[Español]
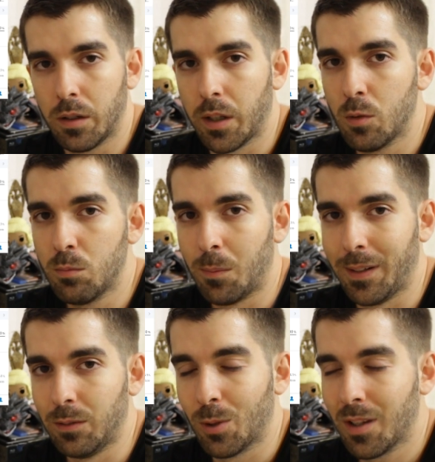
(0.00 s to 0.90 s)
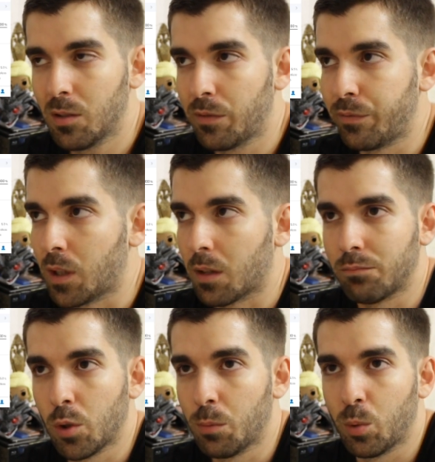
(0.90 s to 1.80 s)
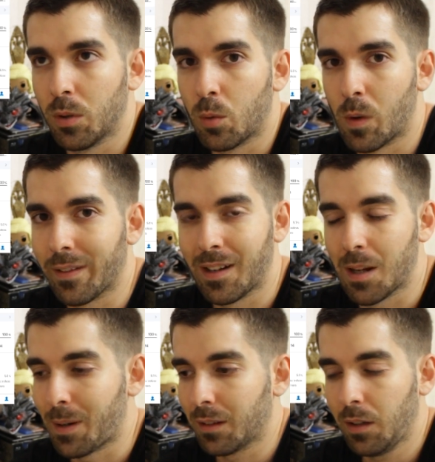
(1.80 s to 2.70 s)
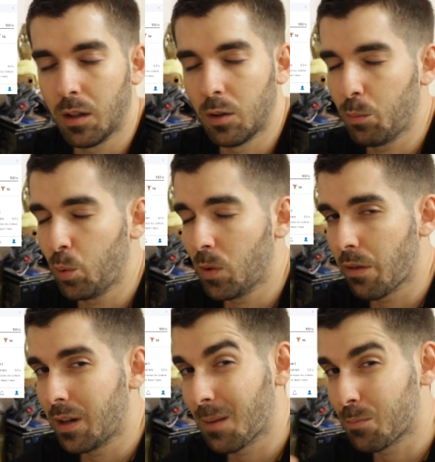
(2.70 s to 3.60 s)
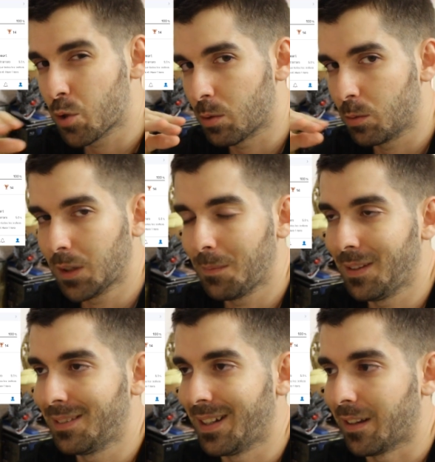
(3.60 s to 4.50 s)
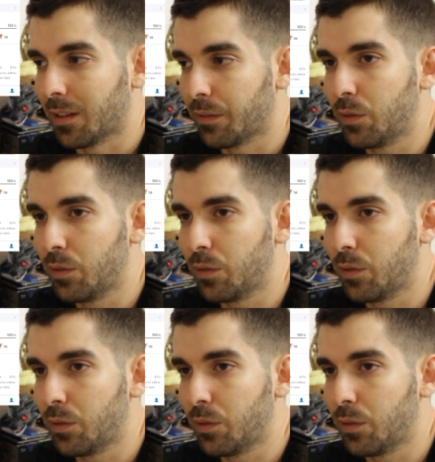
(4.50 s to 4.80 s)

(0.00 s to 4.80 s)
Y en un momento dado fuera, no pude guardar la partida, no pude hacer absolutamente nada,